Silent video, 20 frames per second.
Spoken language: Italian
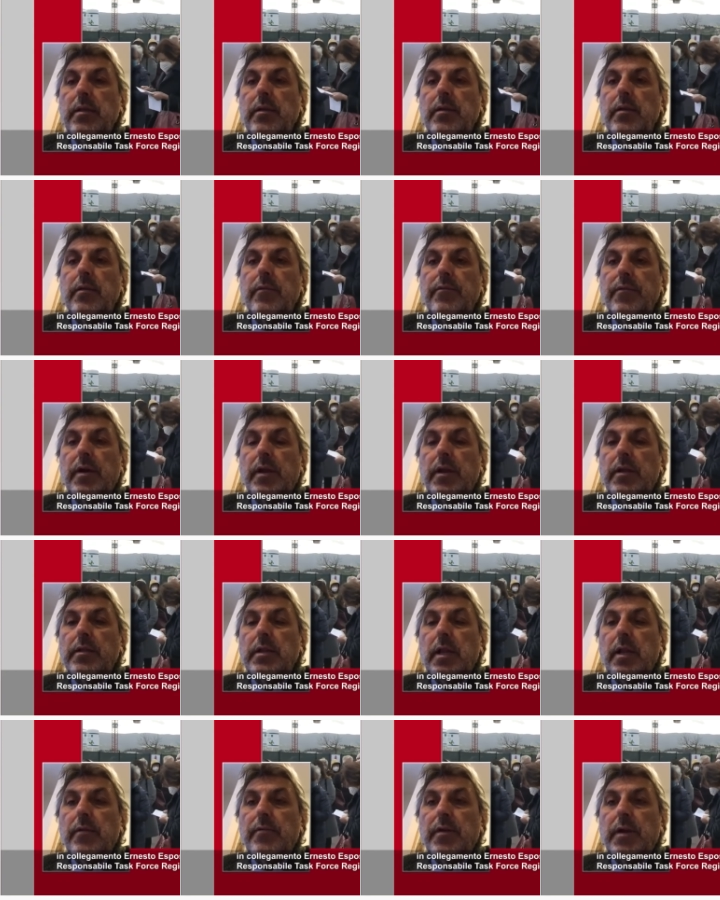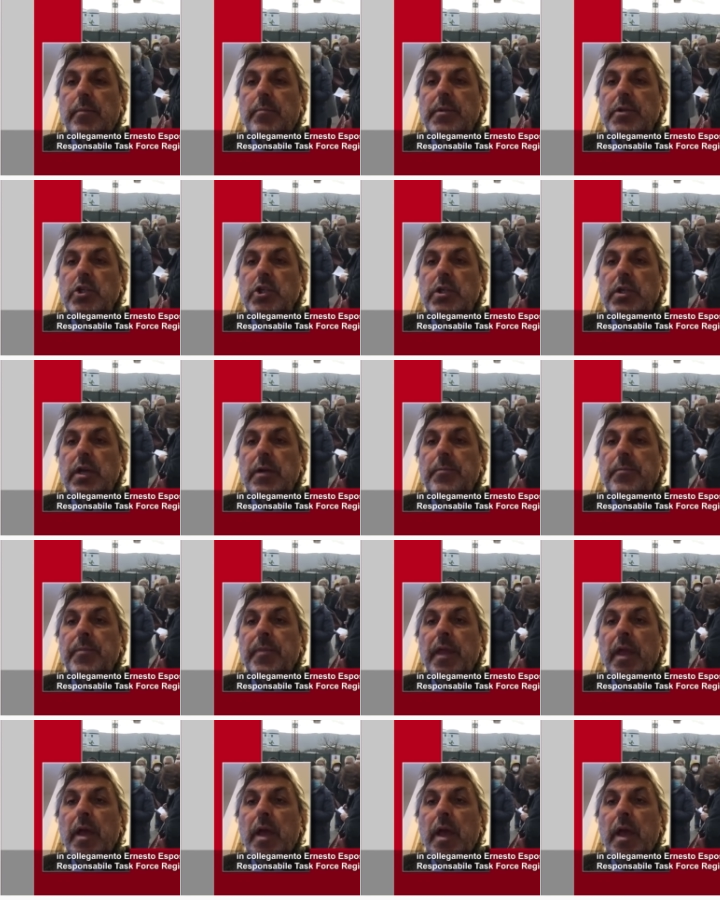eh, delle farmacie
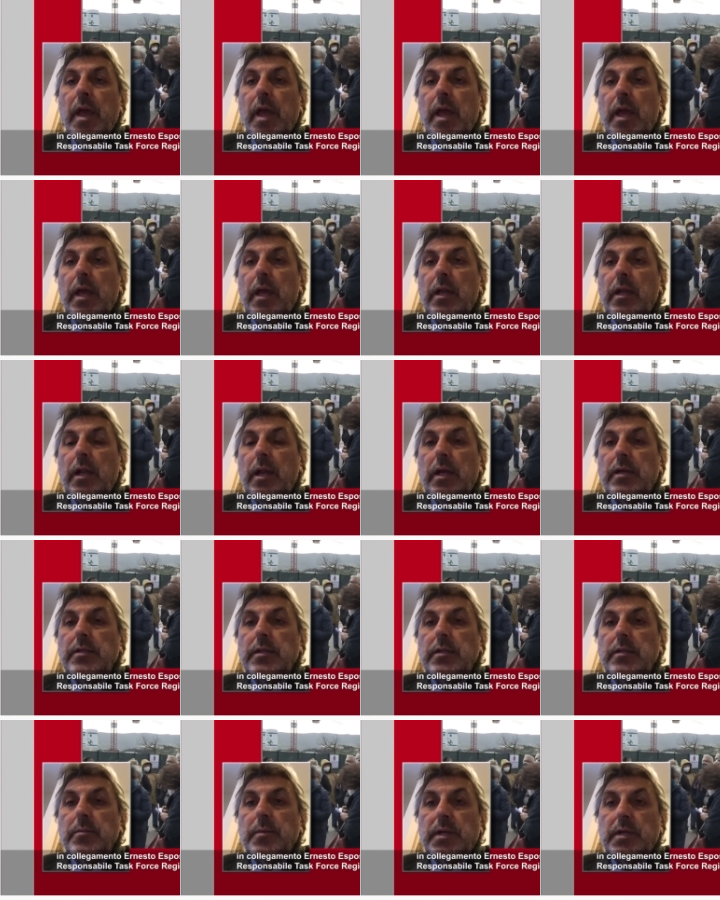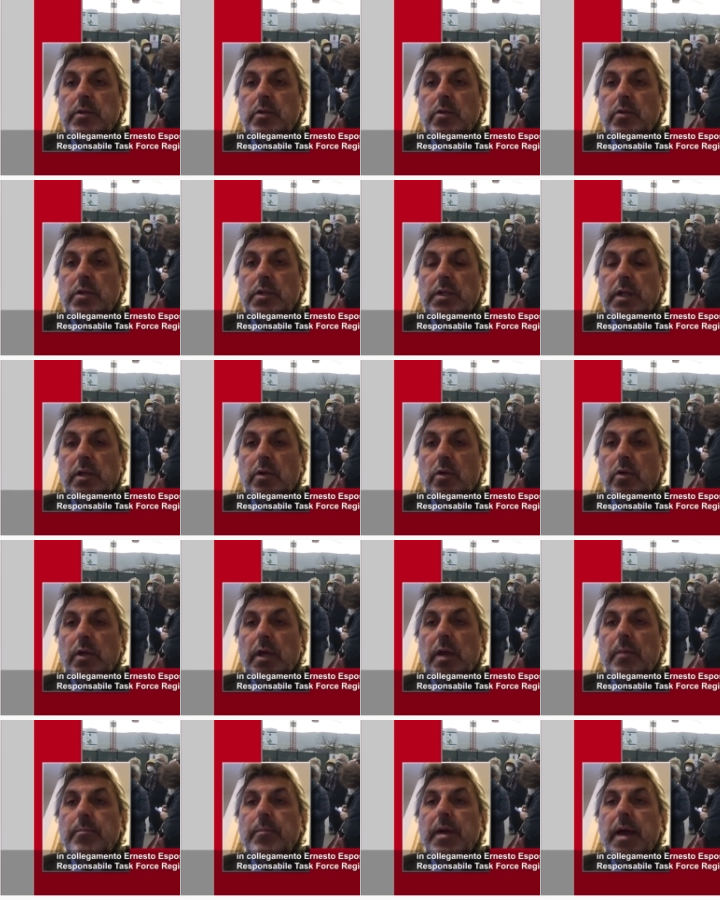e la settimana scorsa noi
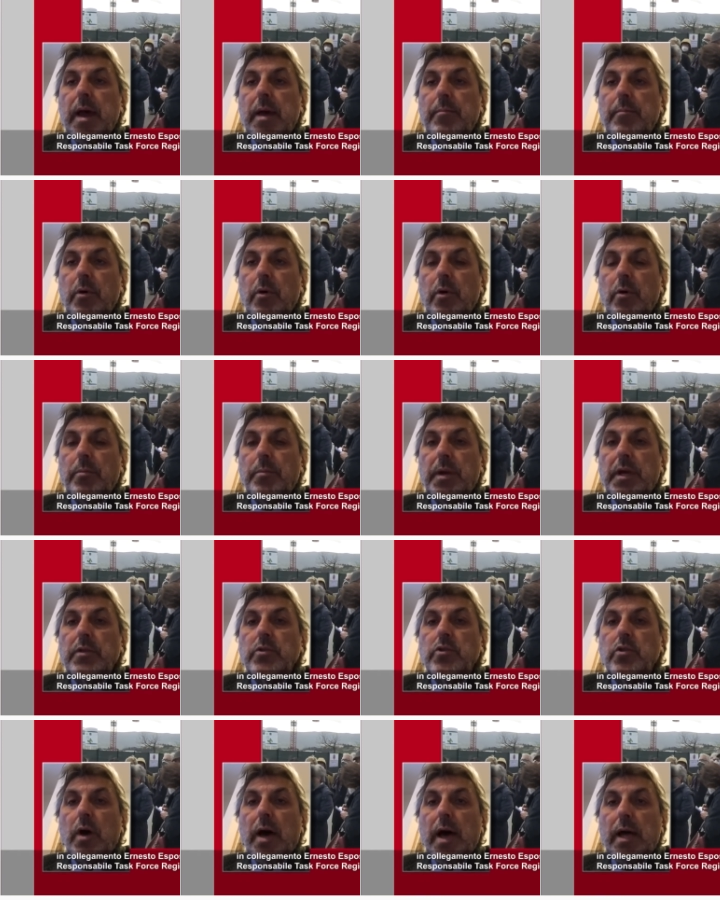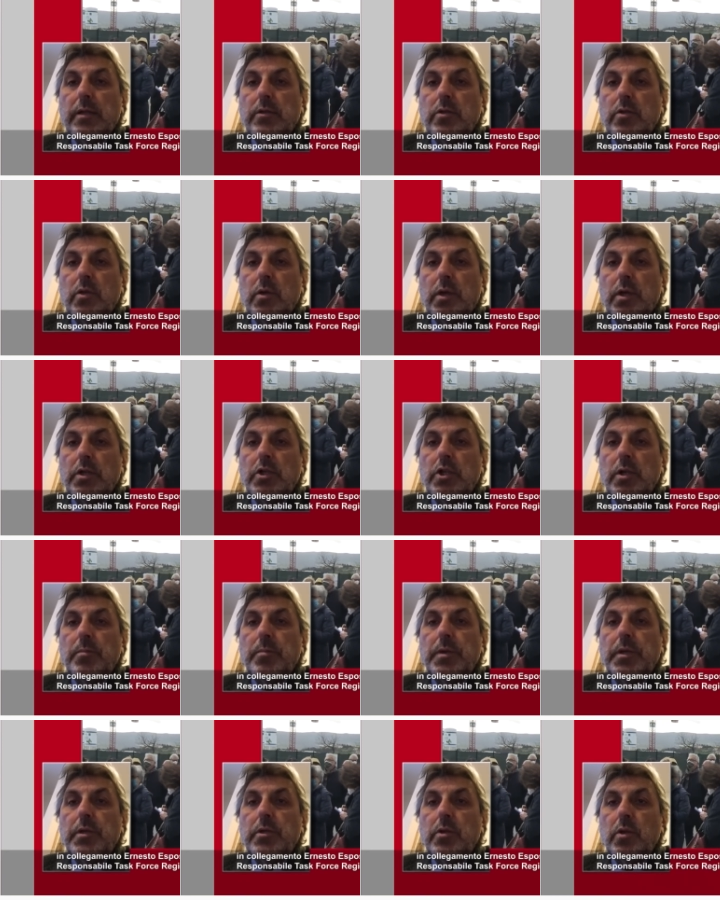abbiamo preso atto,
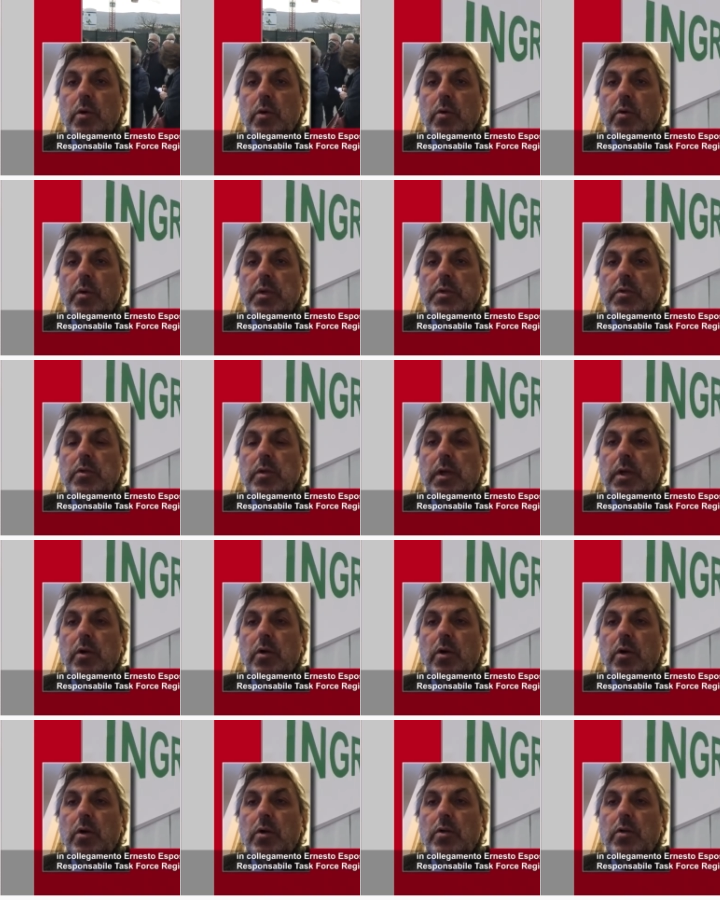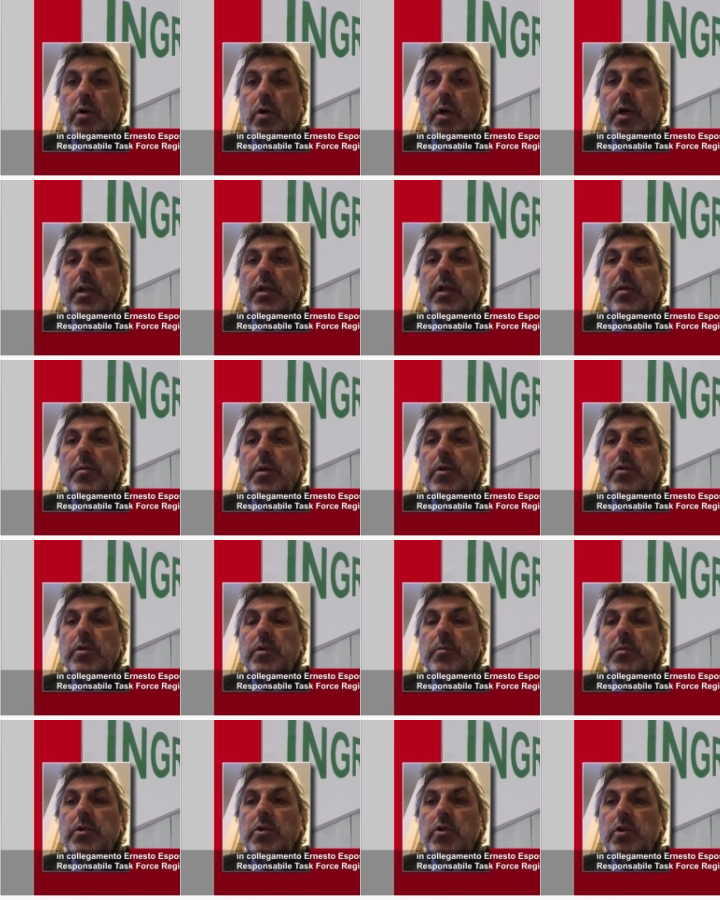recepito questo accordo e nei
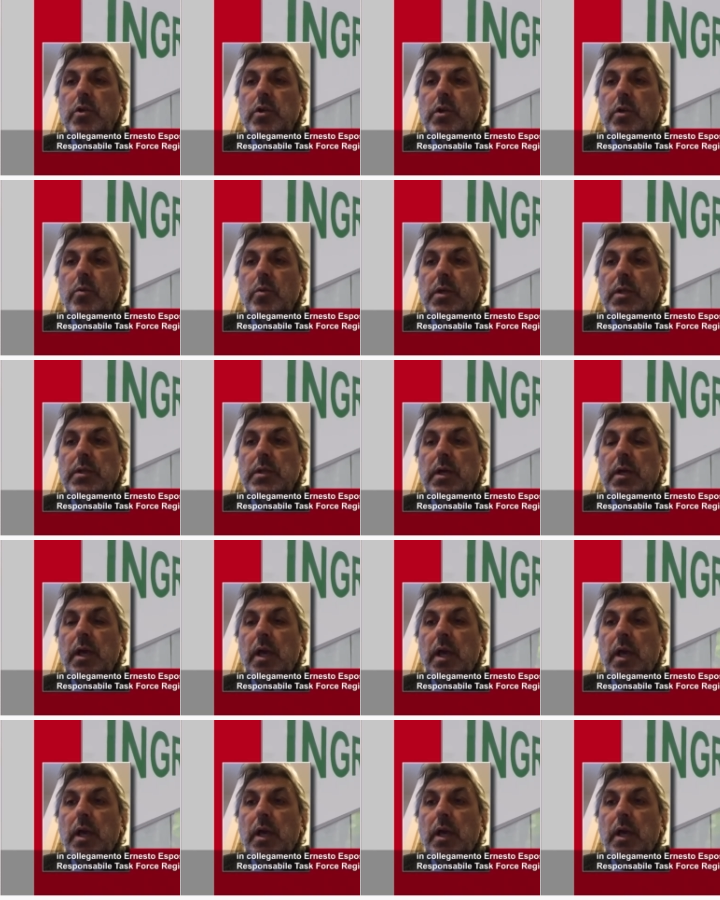prossimi giorni quindi